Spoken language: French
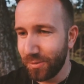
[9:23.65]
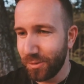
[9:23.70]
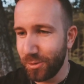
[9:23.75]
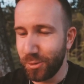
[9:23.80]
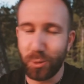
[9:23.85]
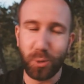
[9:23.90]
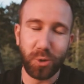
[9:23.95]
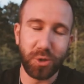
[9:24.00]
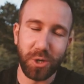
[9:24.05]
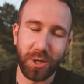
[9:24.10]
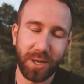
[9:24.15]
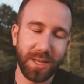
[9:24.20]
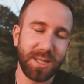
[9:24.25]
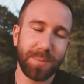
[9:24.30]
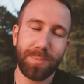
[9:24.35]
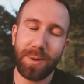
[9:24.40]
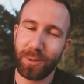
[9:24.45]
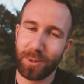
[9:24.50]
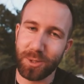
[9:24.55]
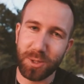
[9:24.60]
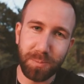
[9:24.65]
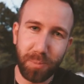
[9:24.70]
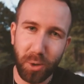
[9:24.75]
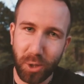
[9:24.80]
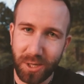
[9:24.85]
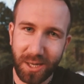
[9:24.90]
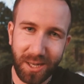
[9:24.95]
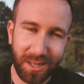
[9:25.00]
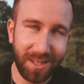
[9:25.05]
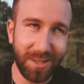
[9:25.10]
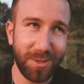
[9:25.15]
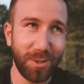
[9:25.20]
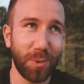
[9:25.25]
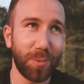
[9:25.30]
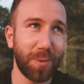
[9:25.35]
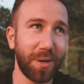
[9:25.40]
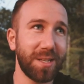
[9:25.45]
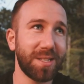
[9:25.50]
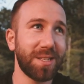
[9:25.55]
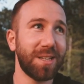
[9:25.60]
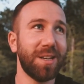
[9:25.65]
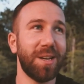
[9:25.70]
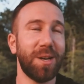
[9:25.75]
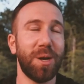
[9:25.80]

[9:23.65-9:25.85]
Du coup, je risque pas de spoiler la surprise.